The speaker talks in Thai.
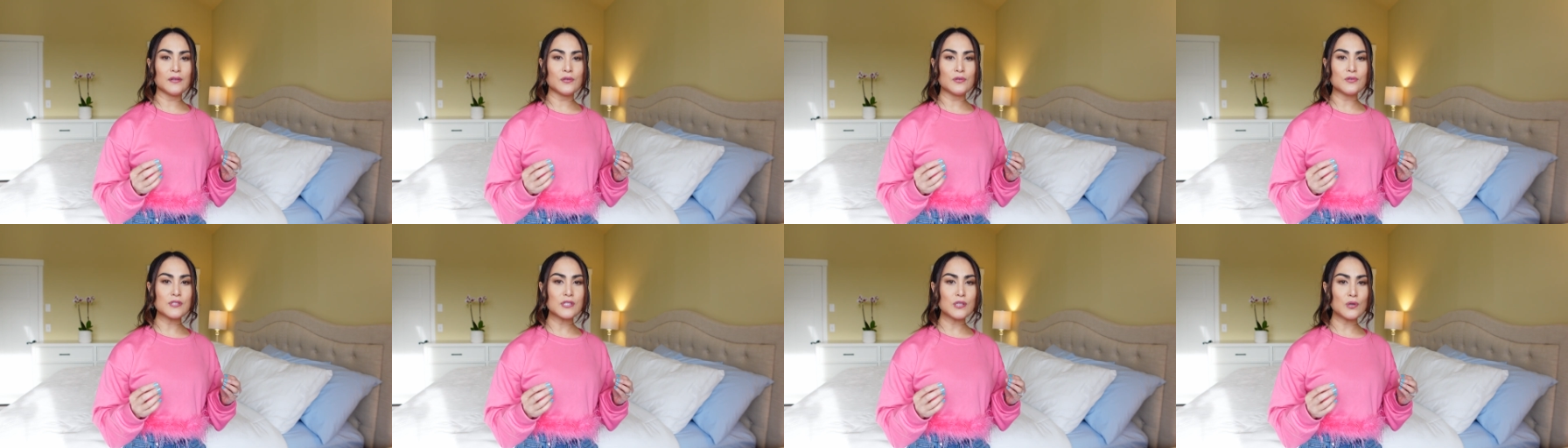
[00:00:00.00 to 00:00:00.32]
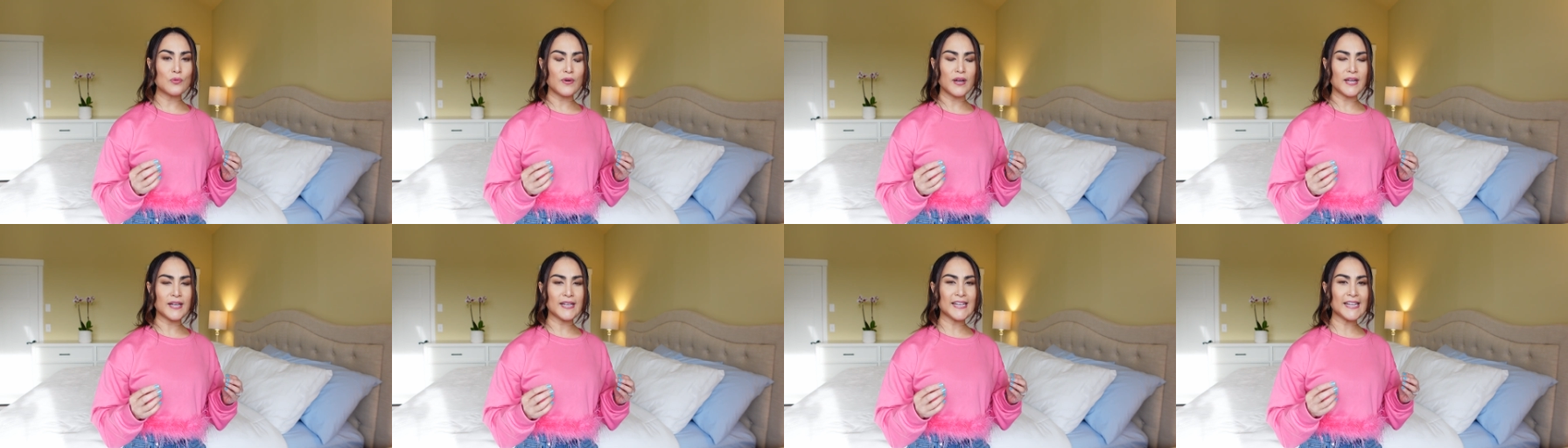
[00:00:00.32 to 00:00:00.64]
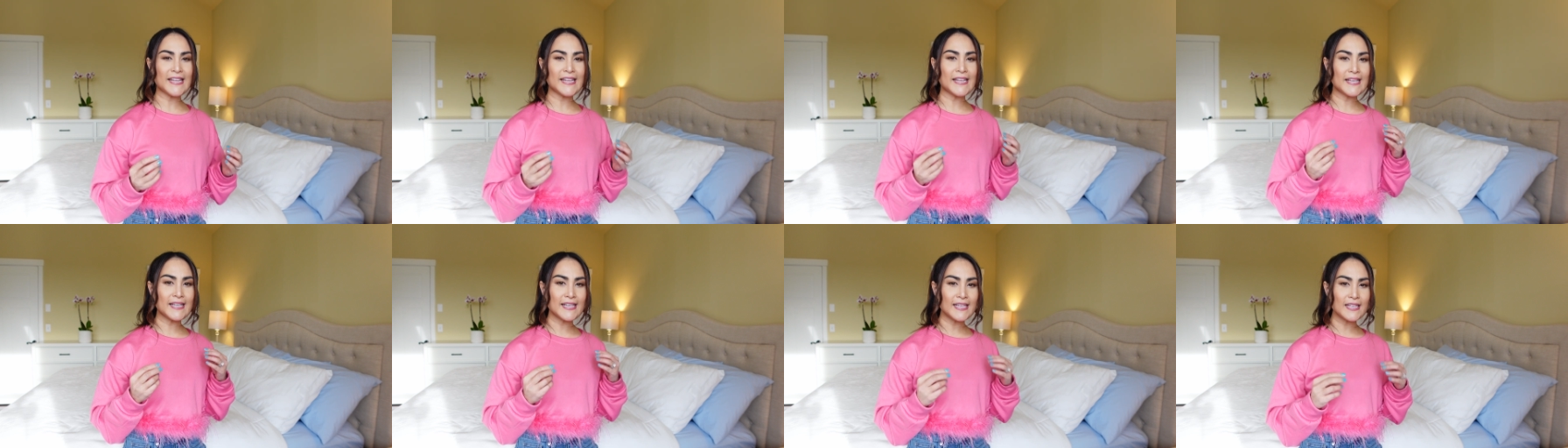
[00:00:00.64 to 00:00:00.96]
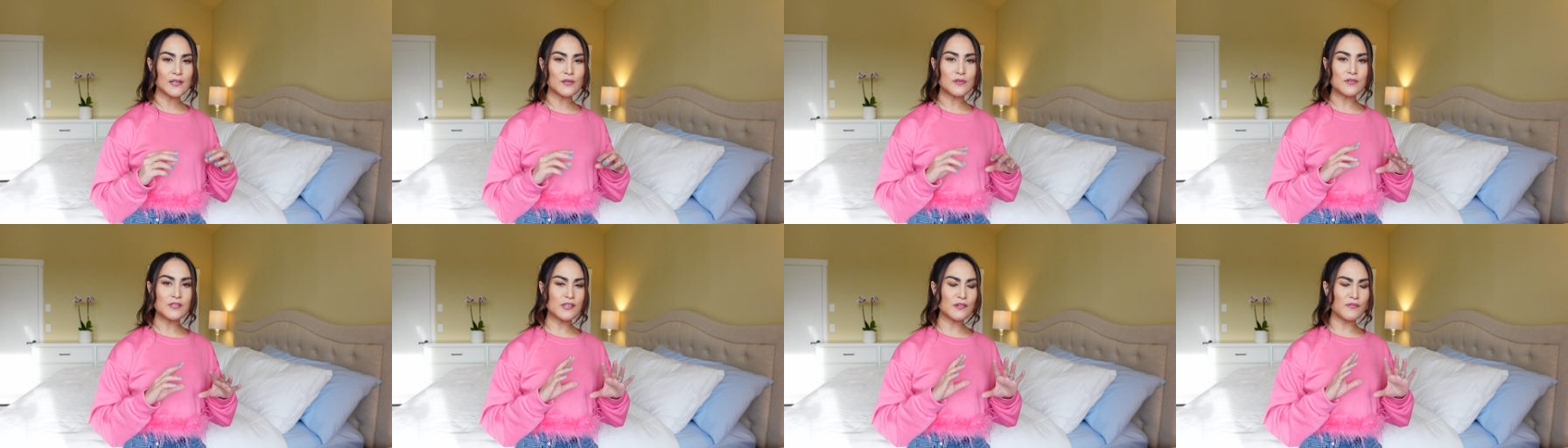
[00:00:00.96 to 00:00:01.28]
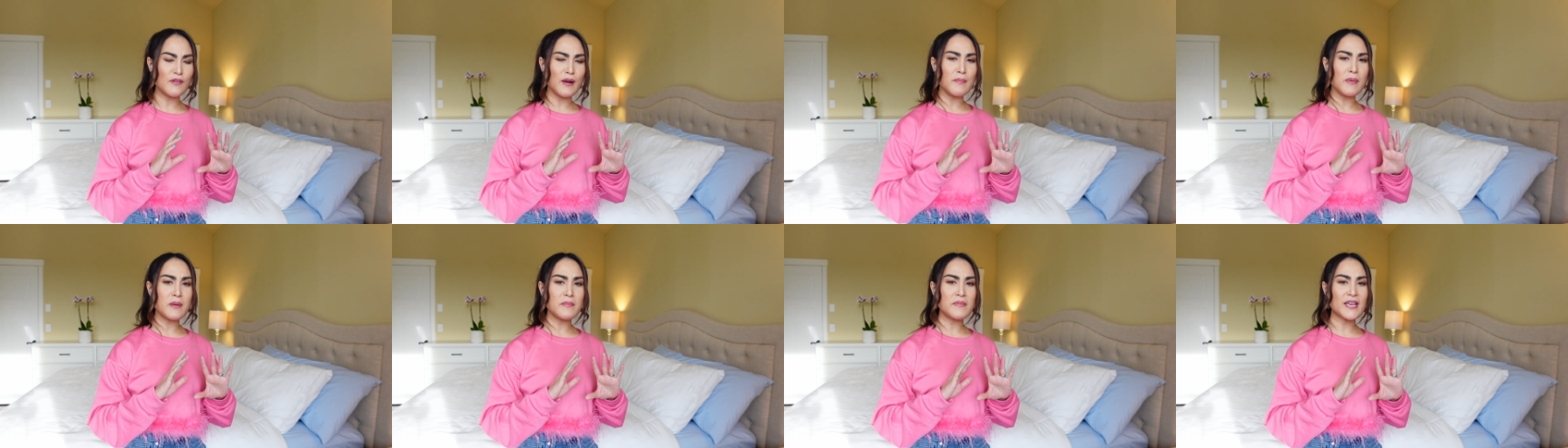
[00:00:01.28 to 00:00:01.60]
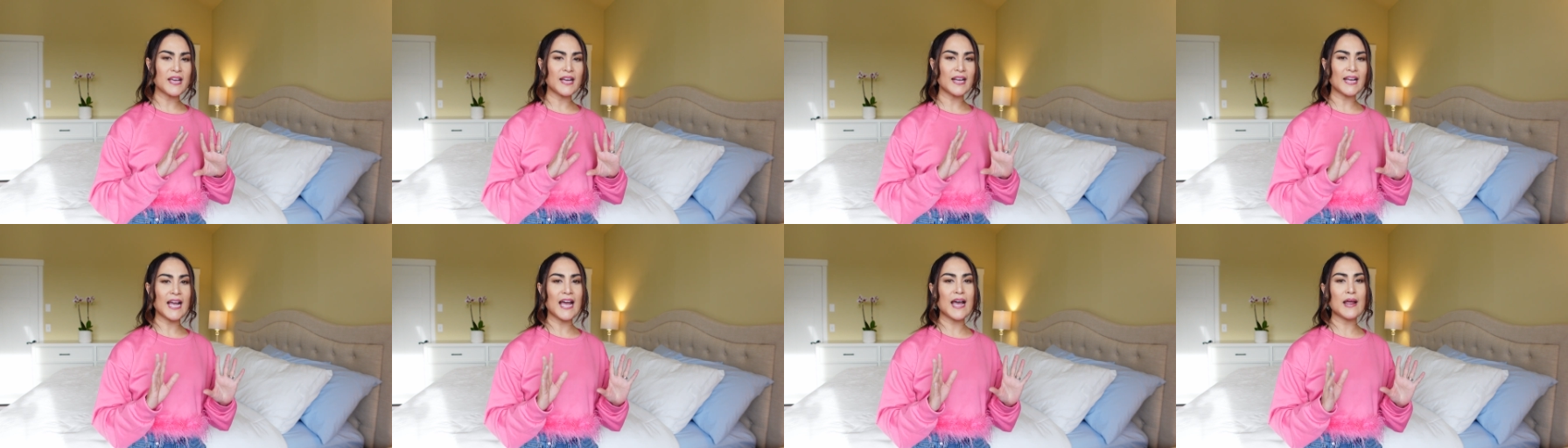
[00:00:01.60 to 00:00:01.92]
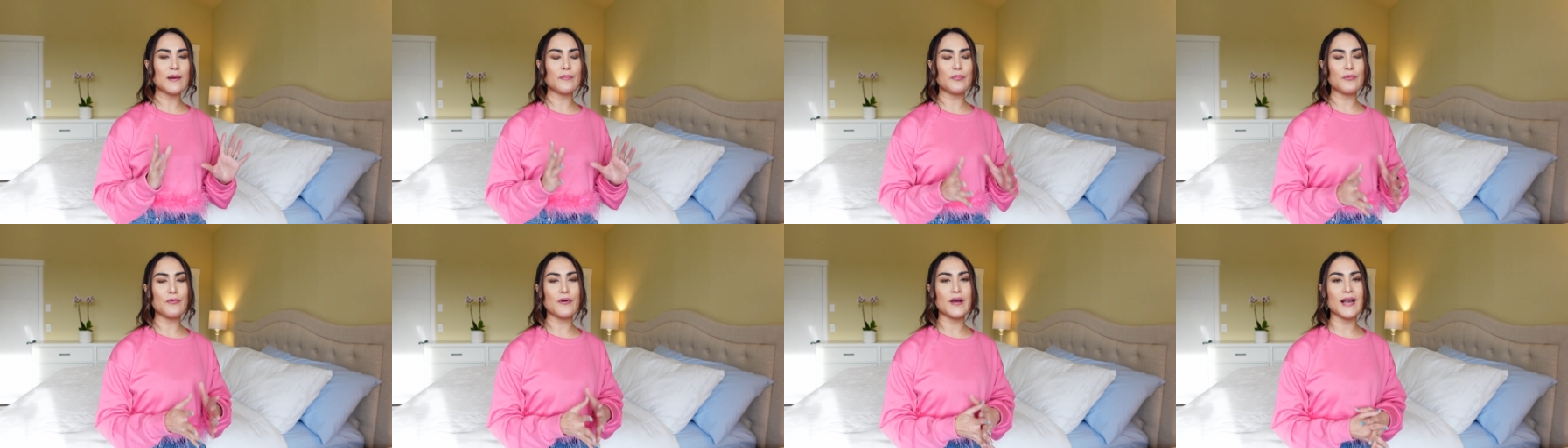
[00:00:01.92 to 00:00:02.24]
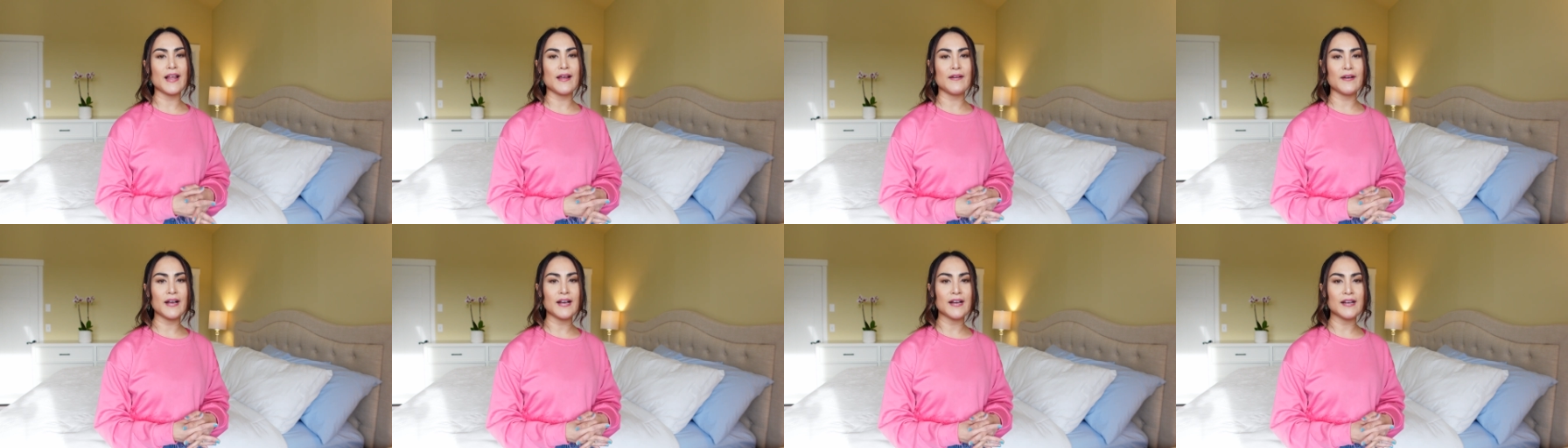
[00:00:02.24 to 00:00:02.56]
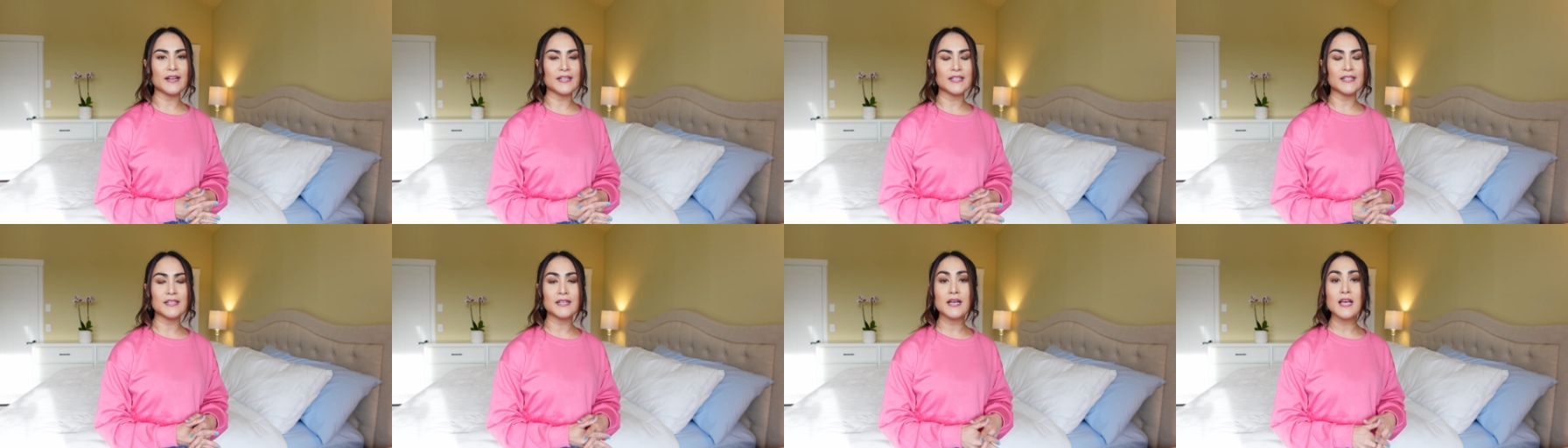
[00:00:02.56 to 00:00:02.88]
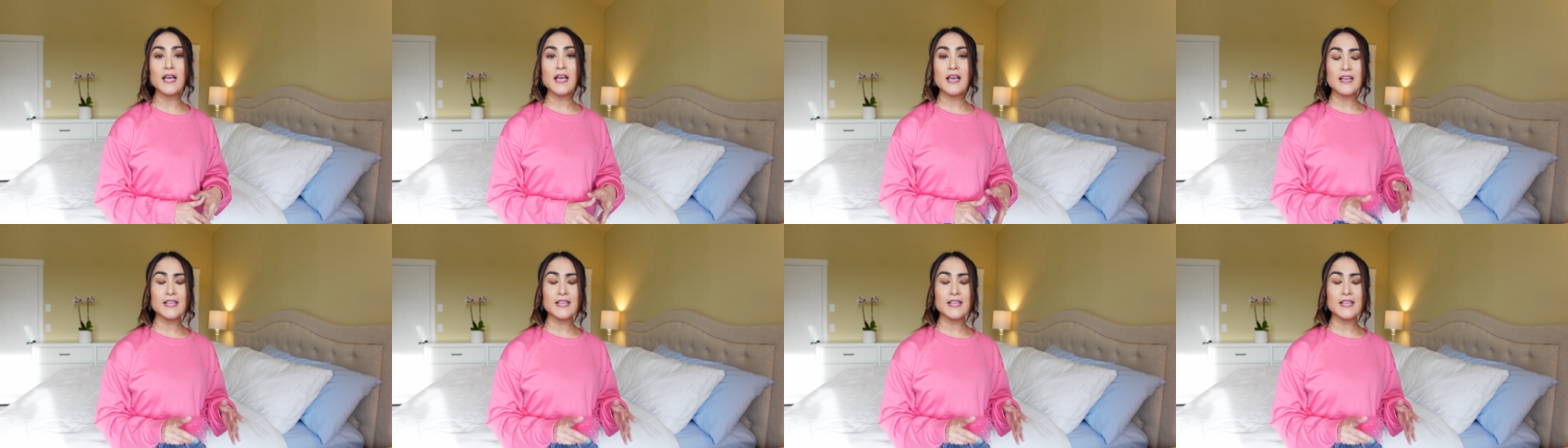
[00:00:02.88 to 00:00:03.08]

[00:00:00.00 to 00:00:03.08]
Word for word: รู้สึกว่าดีขึ้นรู้สึกว่าไม่มีอาการป่วยแล้วนะคะคือ